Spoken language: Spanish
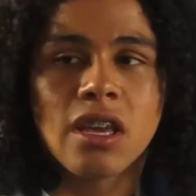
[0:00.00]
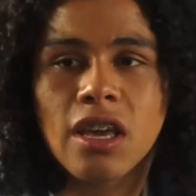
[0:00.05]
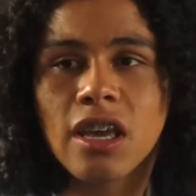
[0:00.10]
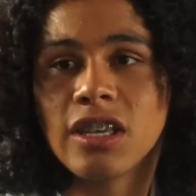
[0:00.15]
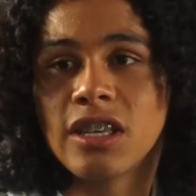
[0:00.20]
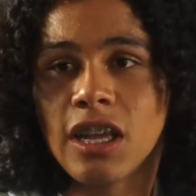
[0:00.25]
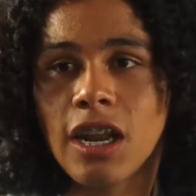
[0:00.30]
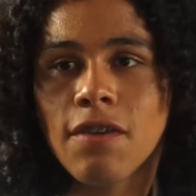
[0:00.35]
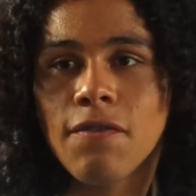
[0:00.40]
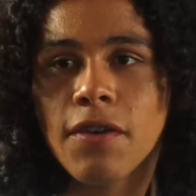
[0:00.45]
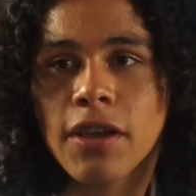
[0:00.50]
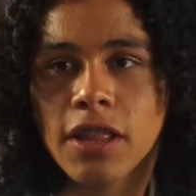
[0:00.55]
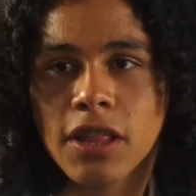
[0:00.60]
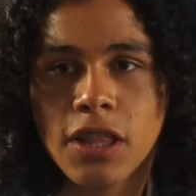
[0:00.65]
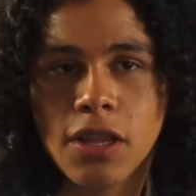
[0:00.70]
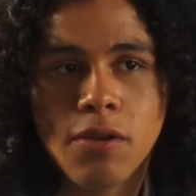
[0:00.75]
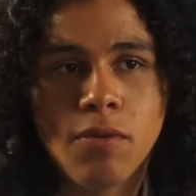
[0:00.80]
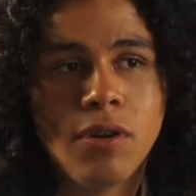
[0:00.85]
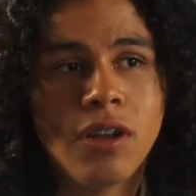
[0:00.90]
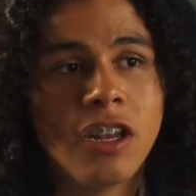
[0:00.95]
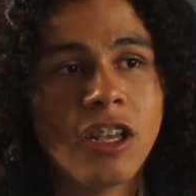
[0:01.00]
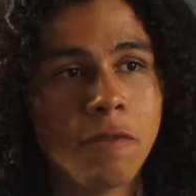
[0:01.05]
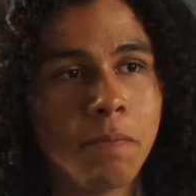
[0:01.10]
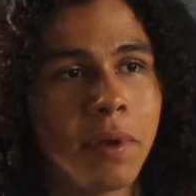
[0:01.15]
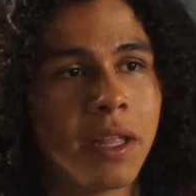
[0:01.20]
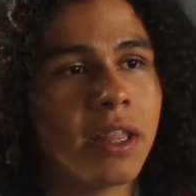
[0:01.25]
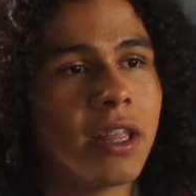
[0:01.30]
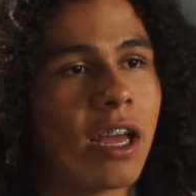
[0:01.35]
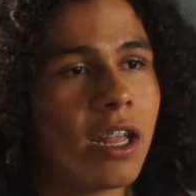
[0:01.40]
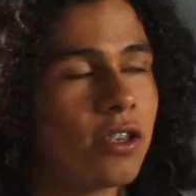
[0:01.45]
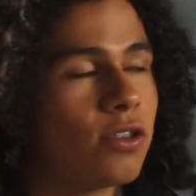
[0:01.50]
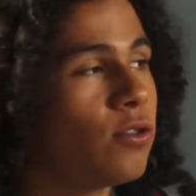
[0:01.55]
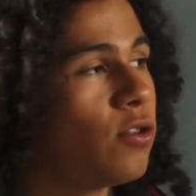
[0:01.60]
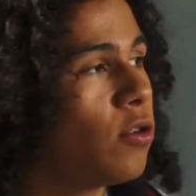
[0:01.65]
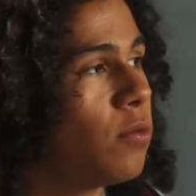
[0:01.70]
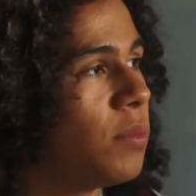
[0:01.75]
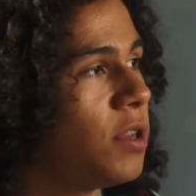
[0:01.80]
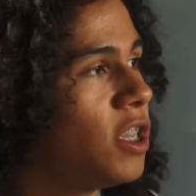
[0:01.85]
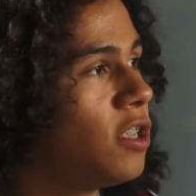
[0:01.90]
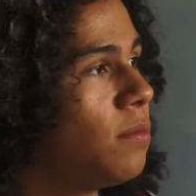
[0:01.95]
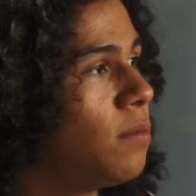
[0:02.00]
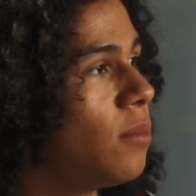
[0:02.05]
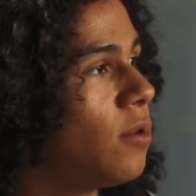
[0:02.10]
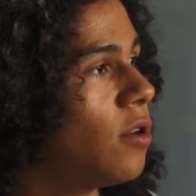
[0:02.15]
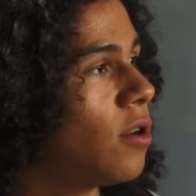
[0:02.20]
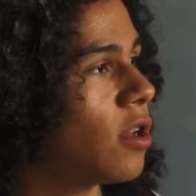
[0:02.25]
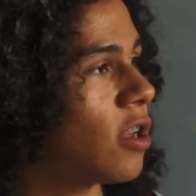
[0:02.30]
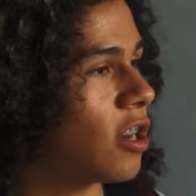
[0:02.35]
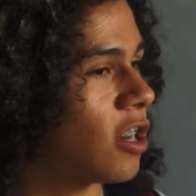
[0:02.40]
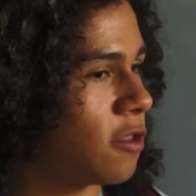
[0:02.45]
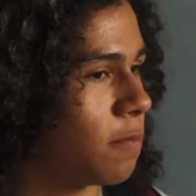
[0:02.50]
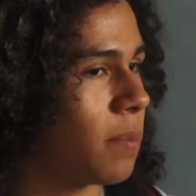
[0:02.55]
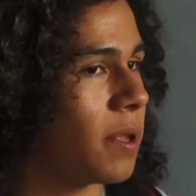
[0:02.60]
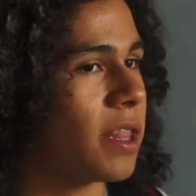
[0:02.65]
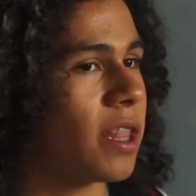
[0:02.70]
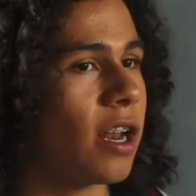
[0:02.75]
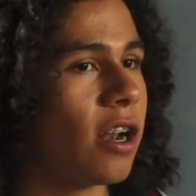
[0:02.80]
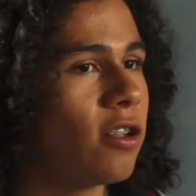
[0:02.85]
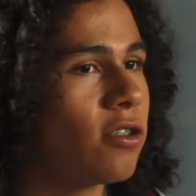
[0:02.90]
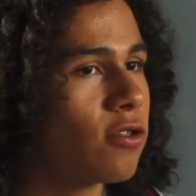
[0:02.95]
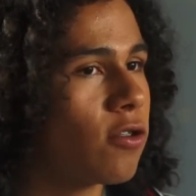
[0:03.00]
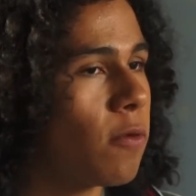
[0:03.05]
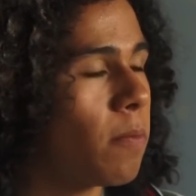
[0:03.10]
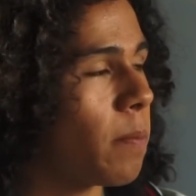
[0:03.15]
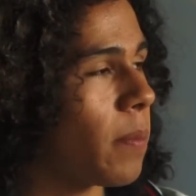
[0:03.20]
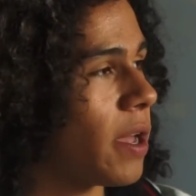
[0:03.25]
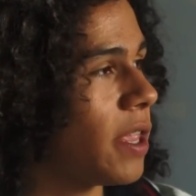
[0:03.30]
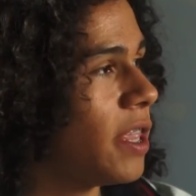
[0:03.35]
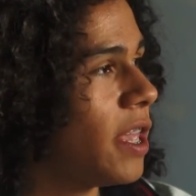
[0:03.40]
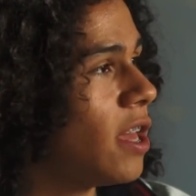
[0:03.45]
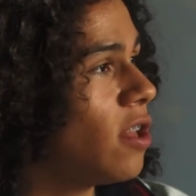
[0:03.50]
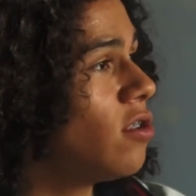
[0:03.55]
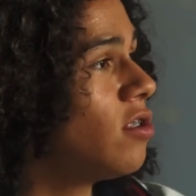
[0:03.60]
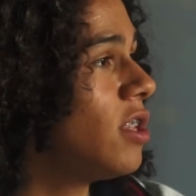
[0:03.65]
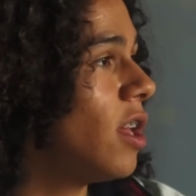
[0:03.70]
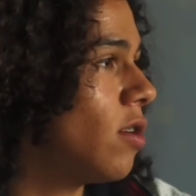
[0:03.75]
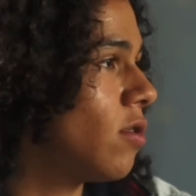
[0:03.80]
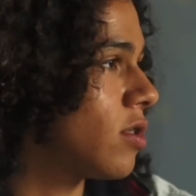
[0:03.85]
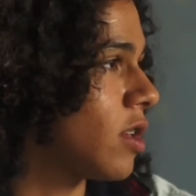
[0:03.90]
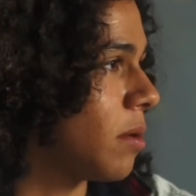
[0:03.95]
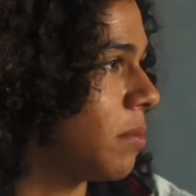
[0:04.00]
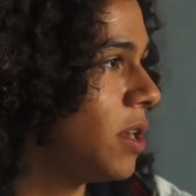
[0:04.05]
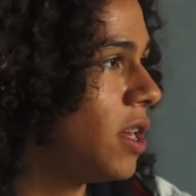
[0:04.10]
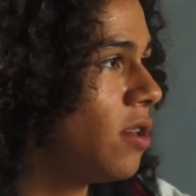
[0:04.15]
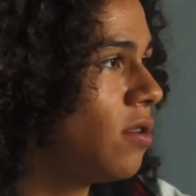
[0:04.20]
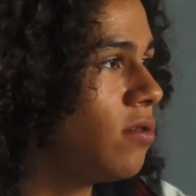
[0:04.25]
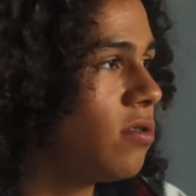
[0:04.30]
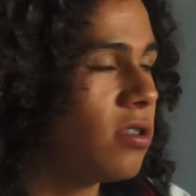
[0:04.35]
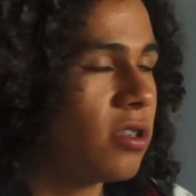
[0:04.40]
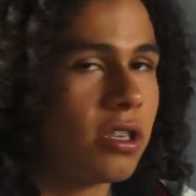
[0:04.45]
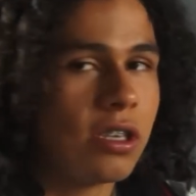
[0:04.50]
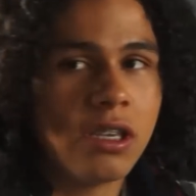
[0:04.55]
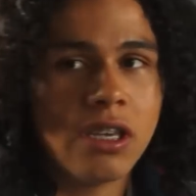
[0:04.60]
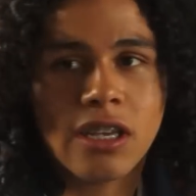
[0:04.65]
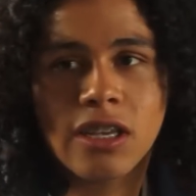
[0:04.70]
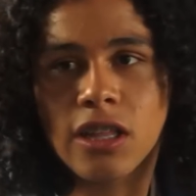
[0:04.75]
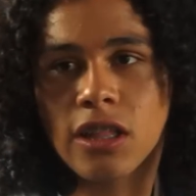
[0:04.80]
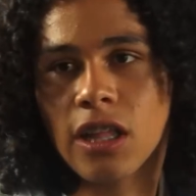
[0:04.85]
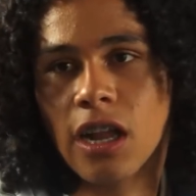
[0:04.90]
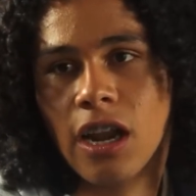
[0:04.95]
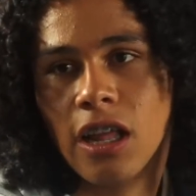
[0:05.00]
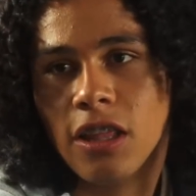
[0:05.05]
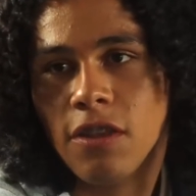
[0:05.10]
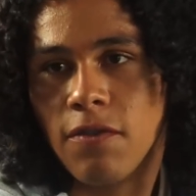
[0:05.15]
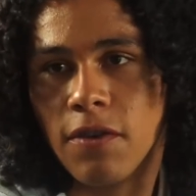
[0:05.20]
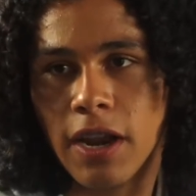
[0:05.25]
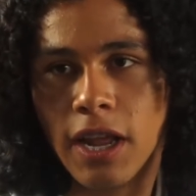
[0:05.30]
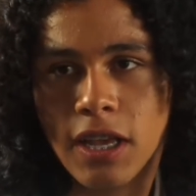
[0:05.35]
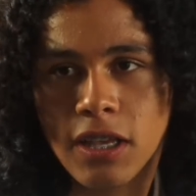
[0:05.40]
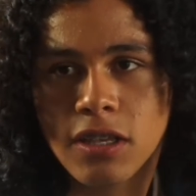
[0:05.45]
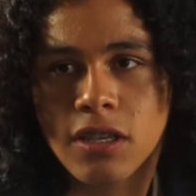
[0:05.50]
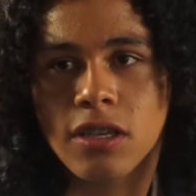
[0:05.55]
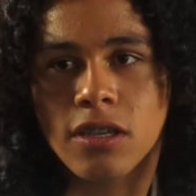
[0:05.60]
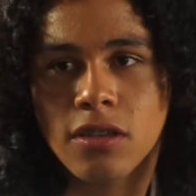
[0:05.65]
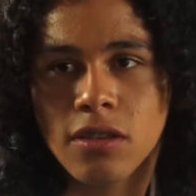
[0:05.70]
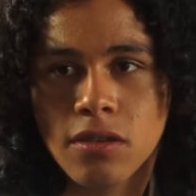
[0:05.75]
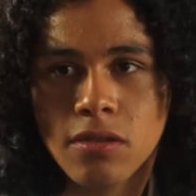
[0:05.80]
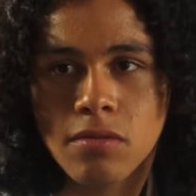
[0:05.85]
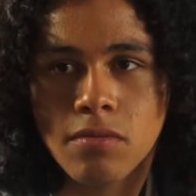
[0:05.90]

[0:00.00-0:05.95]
Que ser afectivo es respetarse uno mismo, respetar a los compañeros y a los amigos y aceptar las diferencias.